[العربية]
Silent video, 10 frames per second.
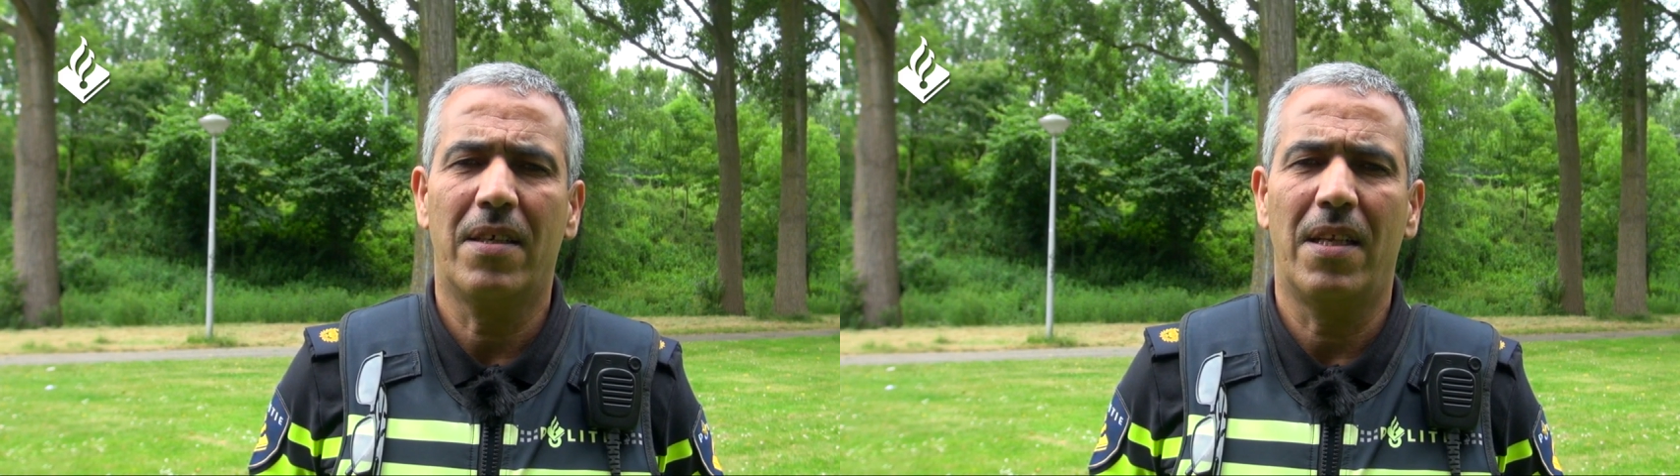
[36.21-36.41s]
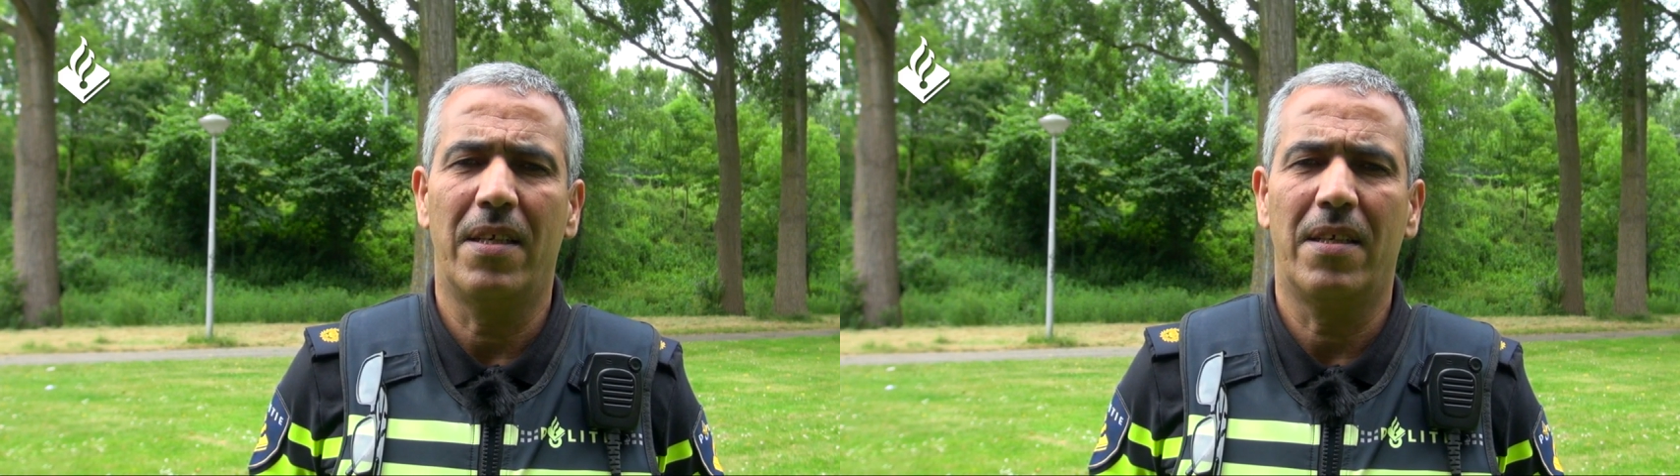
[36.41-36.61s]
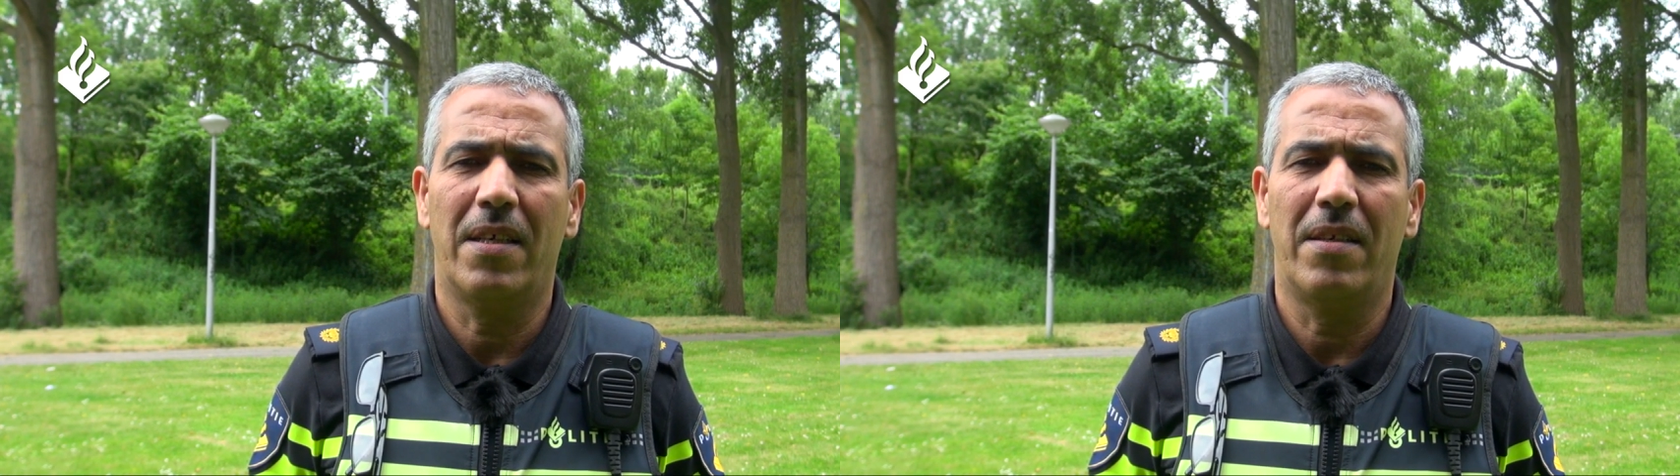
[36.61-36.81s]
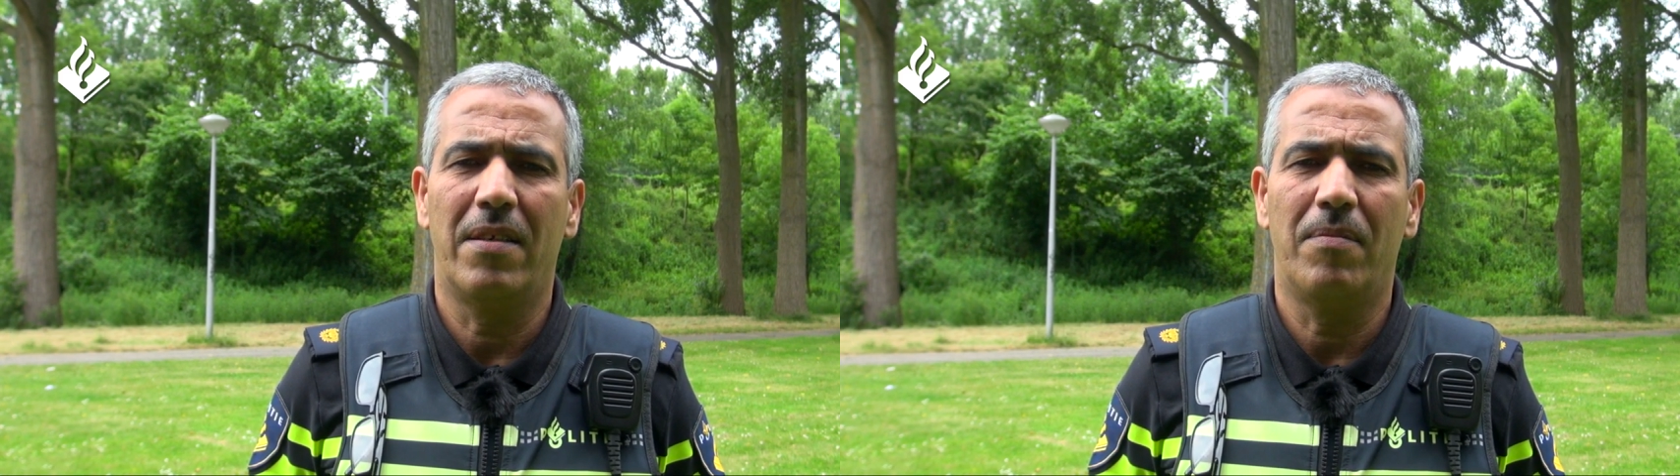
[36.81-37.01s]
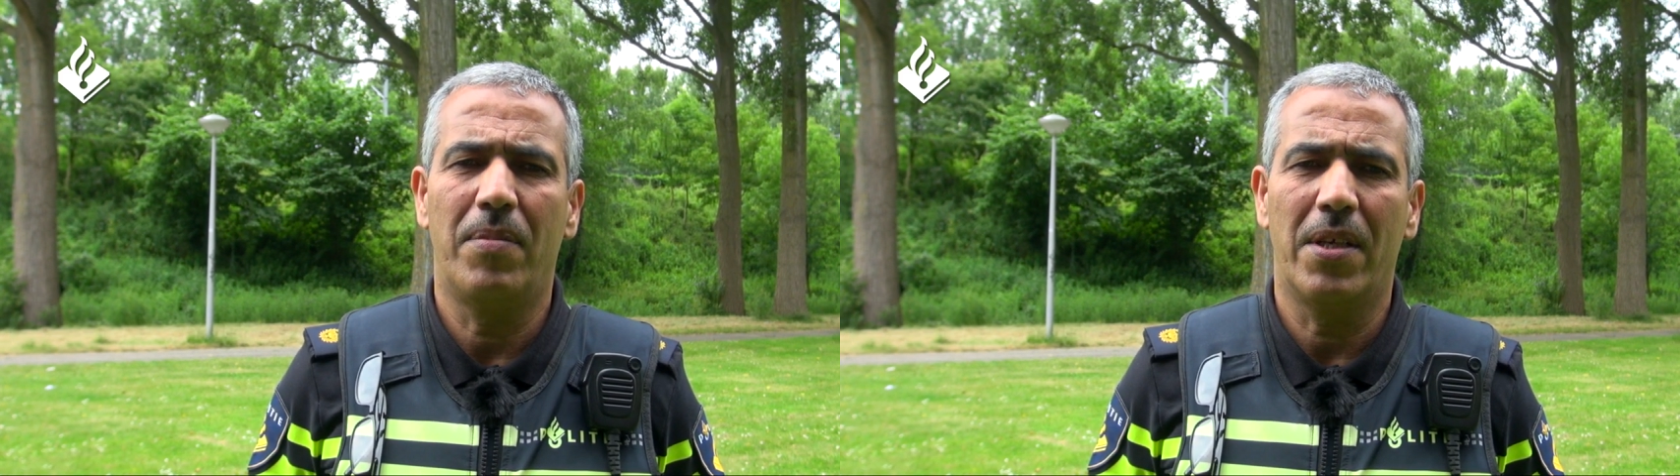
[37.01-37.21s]
كلينكن
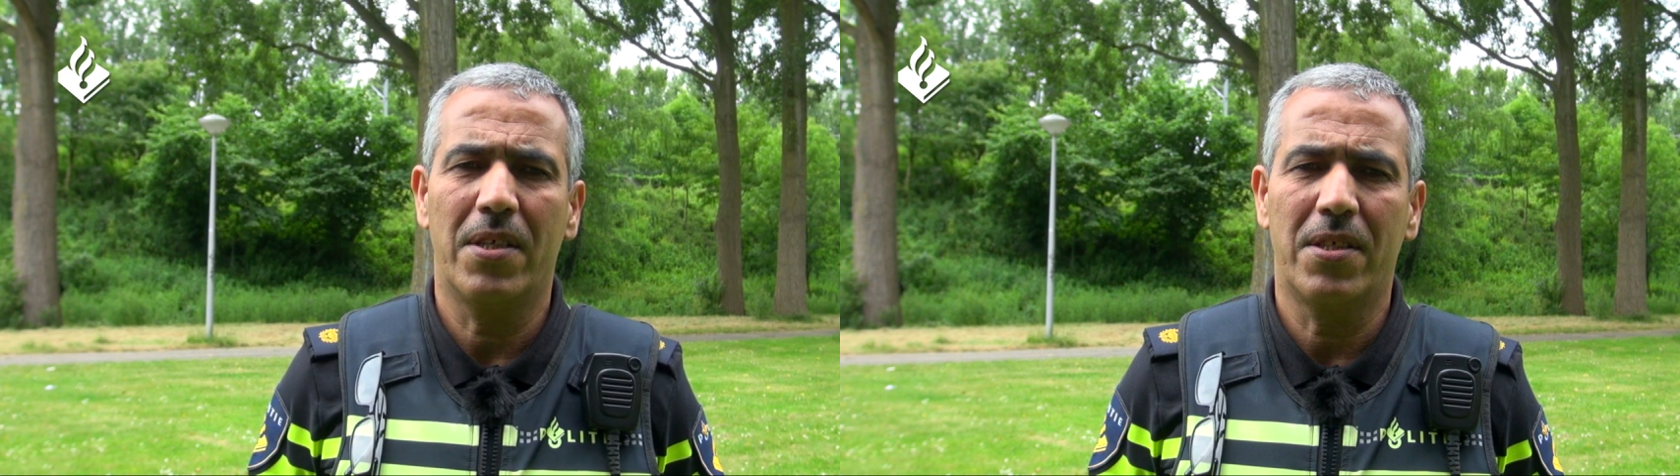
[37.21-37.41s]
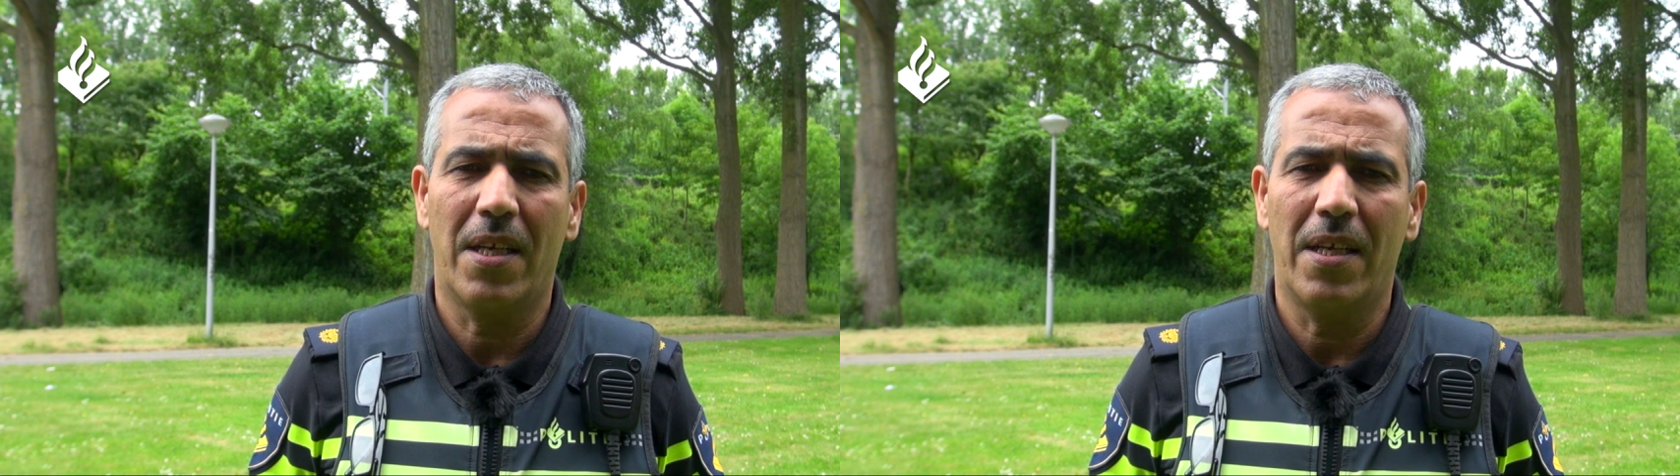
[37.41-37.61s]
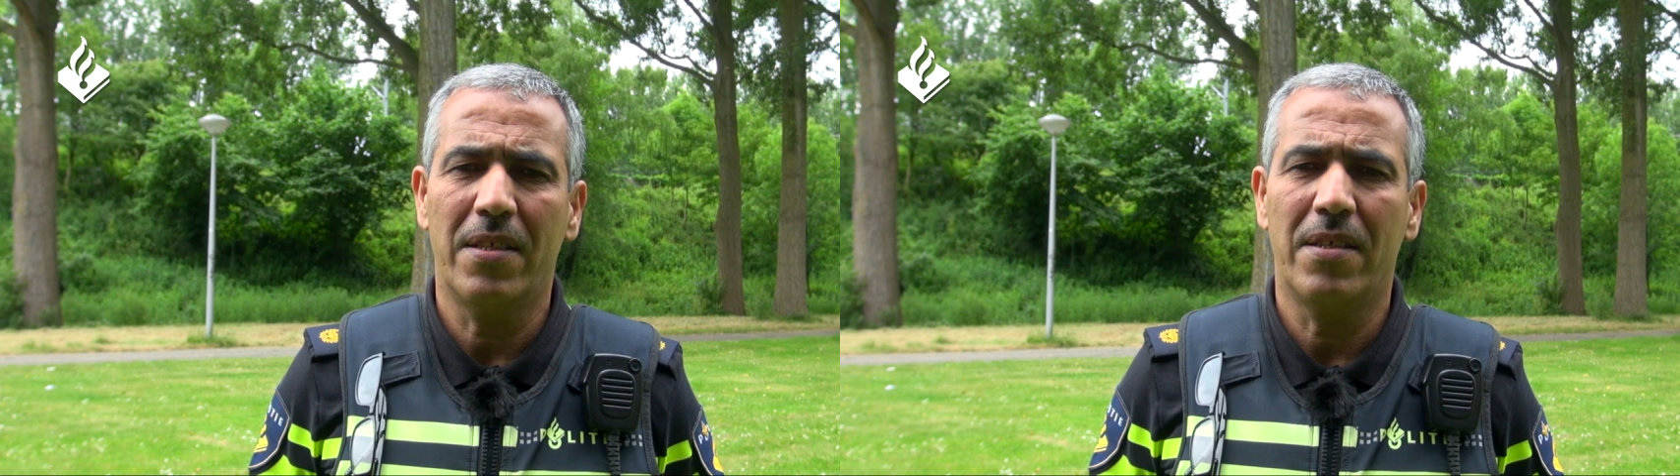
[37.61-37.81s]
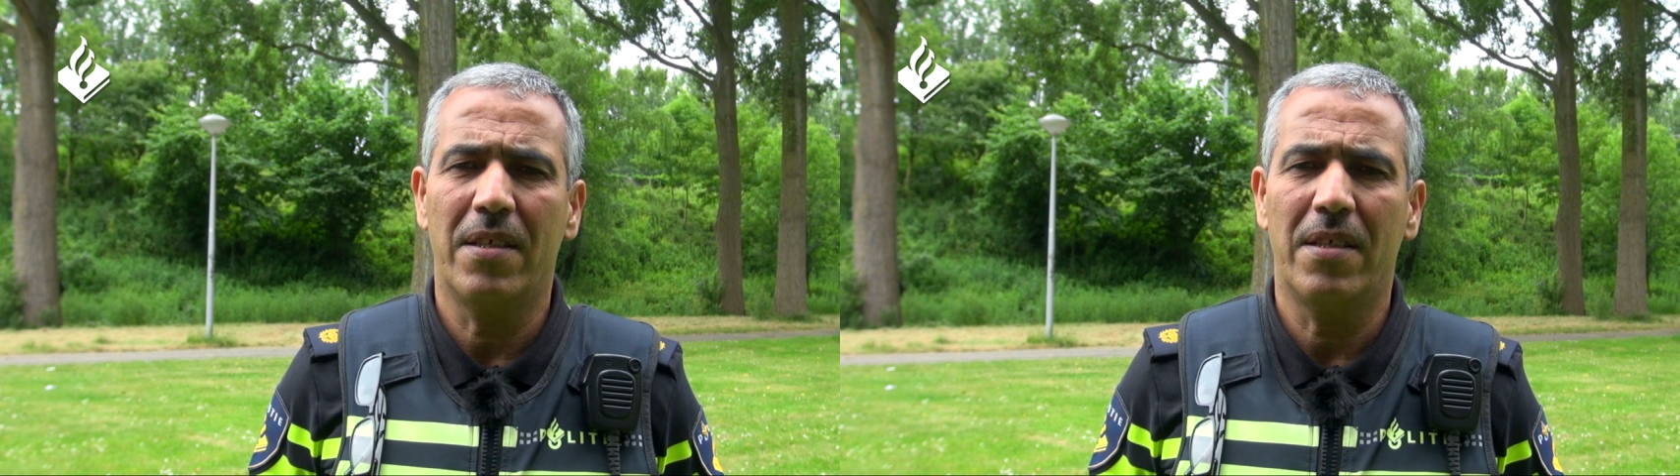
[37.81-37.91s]
بيرغستراد